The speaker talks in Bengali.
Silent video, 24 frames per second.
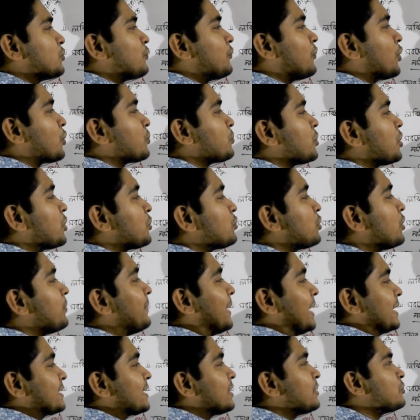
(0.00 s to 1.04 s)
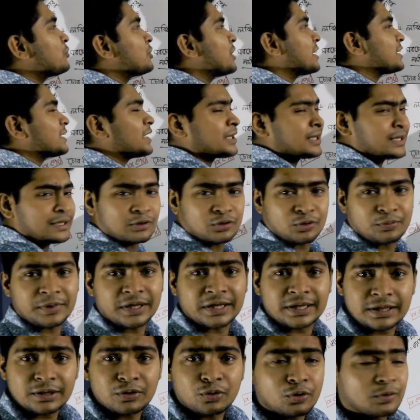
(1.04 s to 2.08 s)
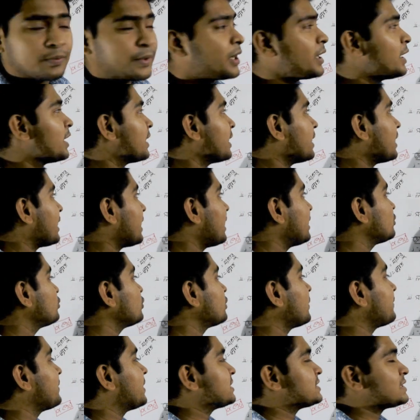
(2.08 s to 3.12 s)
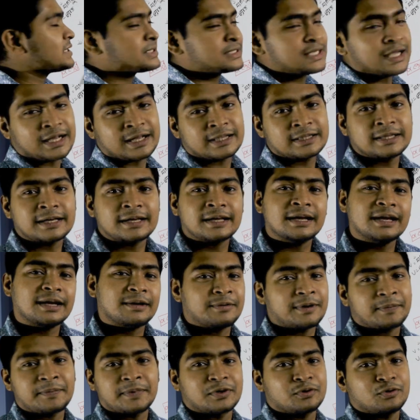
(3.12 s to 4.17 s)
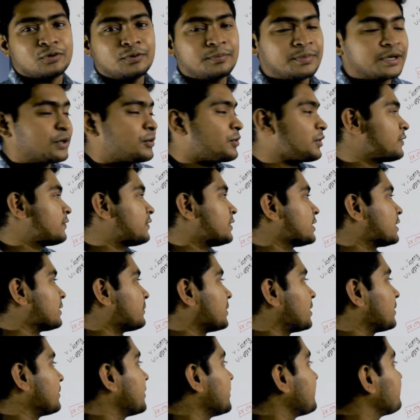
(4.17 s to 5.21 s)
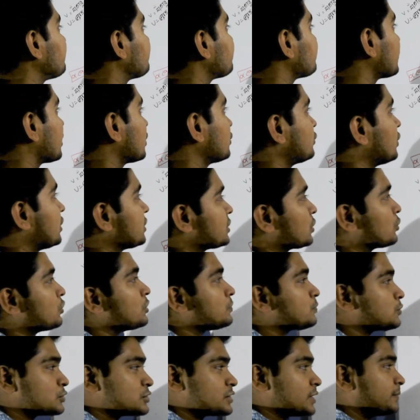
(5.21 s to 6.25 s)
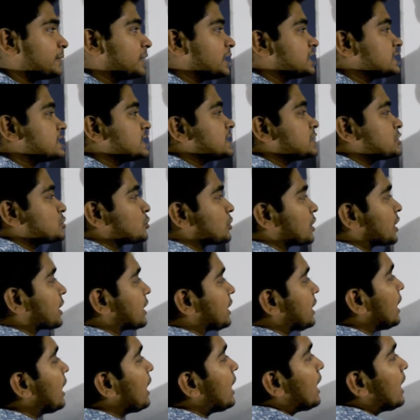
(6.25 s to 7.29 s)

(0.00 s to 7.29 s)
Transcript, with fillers: যদি ফর্মুলাগুলো মাথাও না থাকে তোমরা কি করবা এই দুটা বেসিক জায়গা থেকে এই ব্যাপারগুলো বের করে ফেলতে পারবা তো আশা করি বুঝতে পেরেছি ইস্যুটাকে